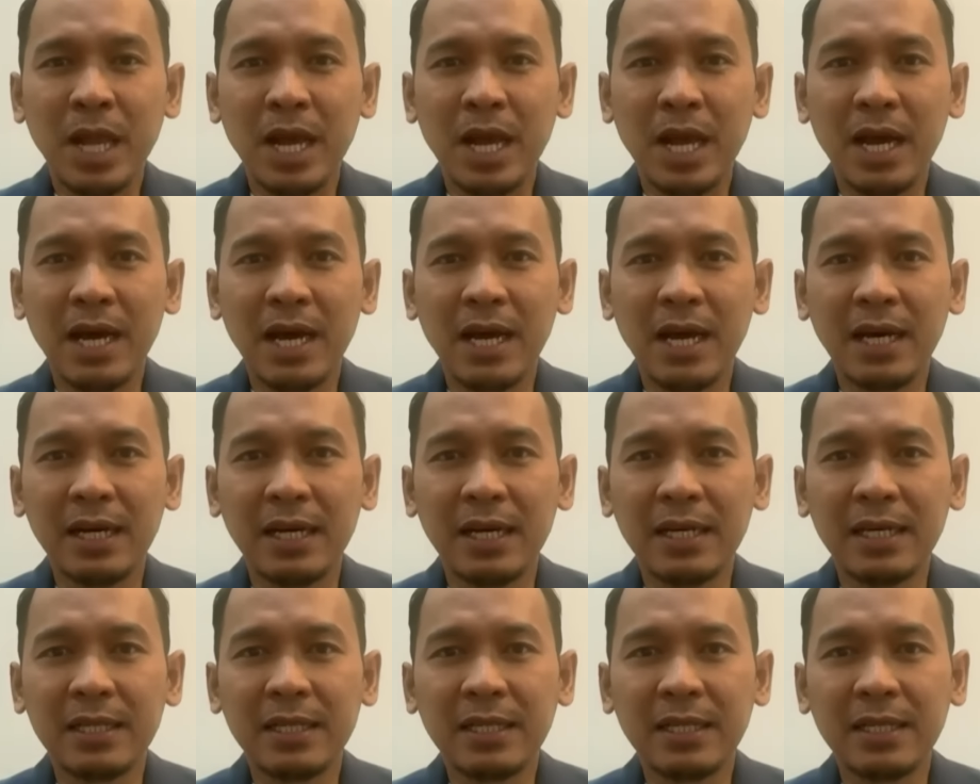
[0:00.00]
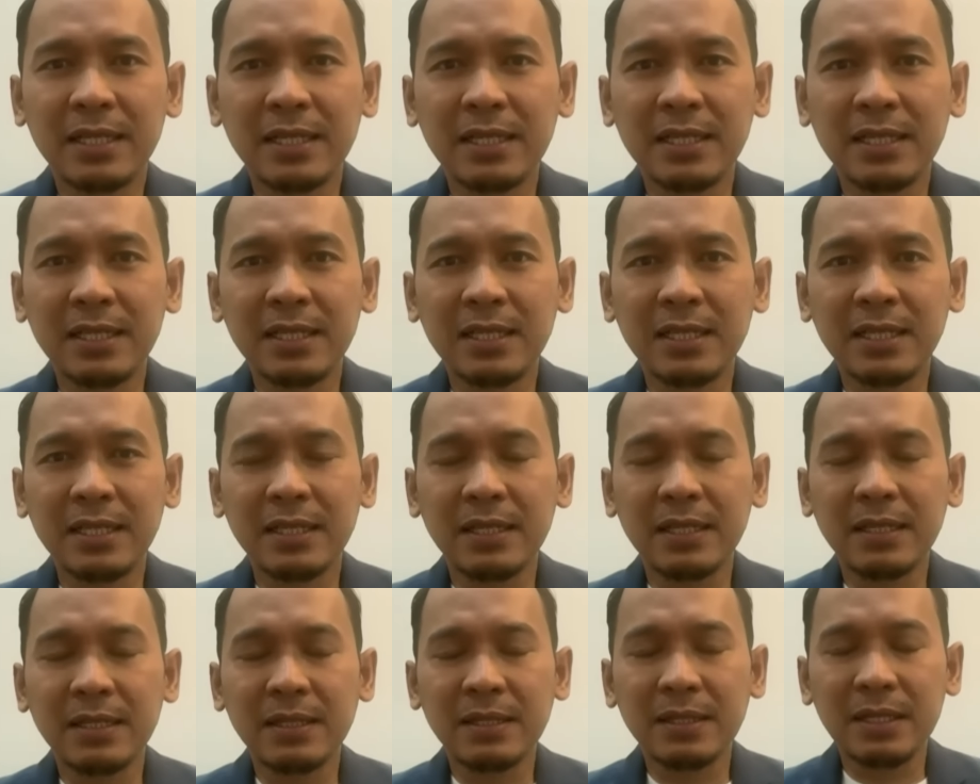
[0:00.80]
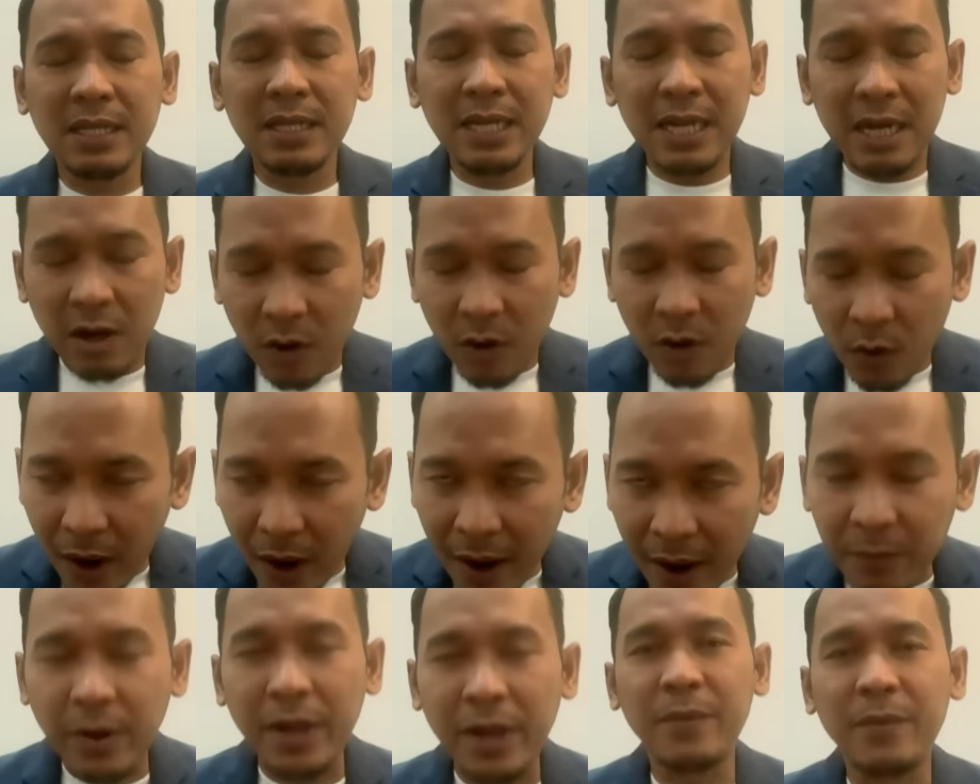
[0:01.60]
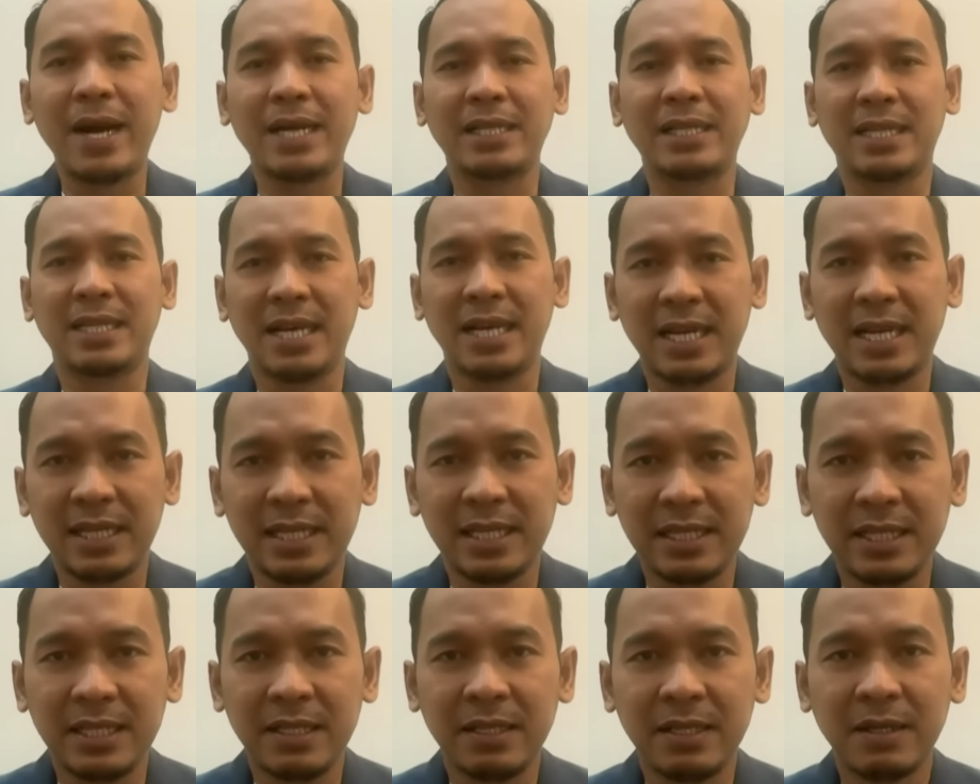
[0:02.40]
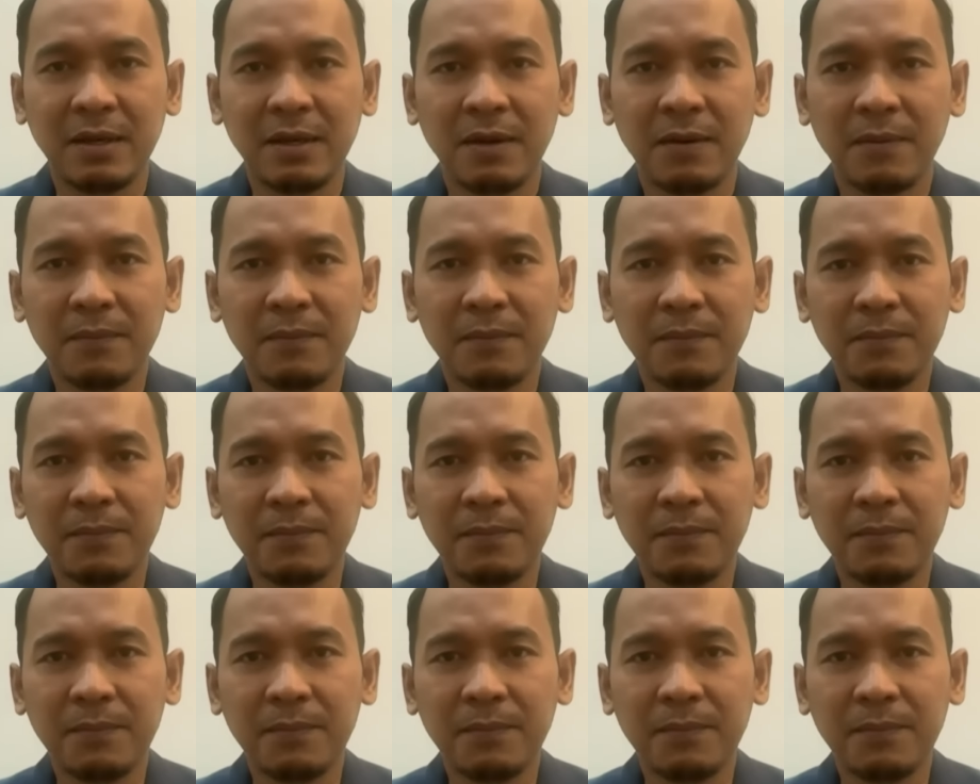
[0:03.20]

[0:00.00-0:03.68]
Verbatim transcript: เอ่อเรื่องของความไว้วางใจครับ